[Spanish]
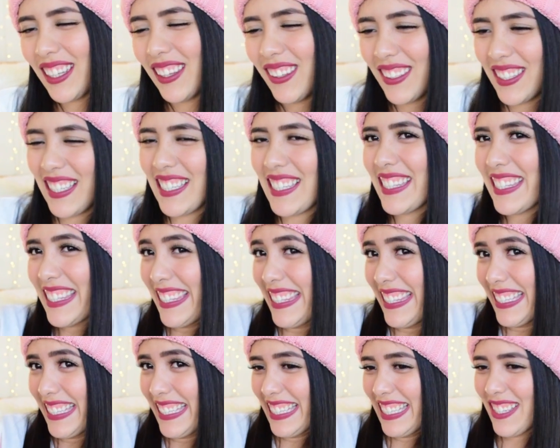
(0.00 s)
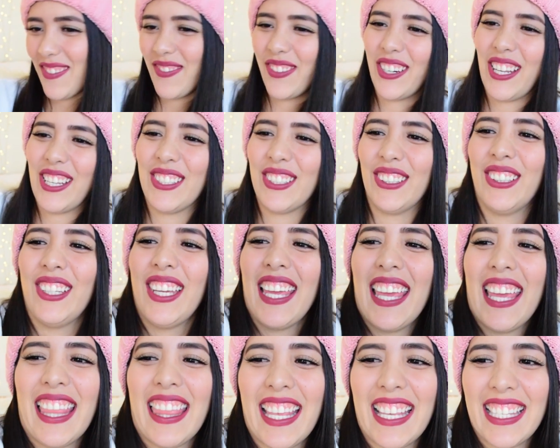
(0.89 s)
Entonces, por eso
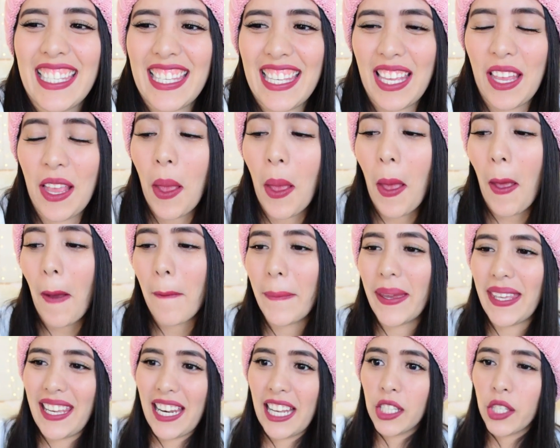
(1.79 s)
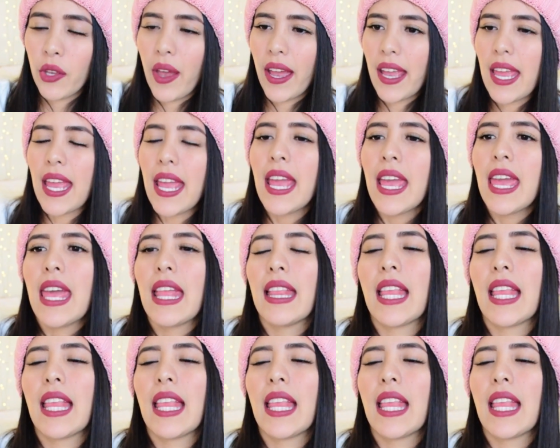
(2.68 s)
decidí pedir esos ahí.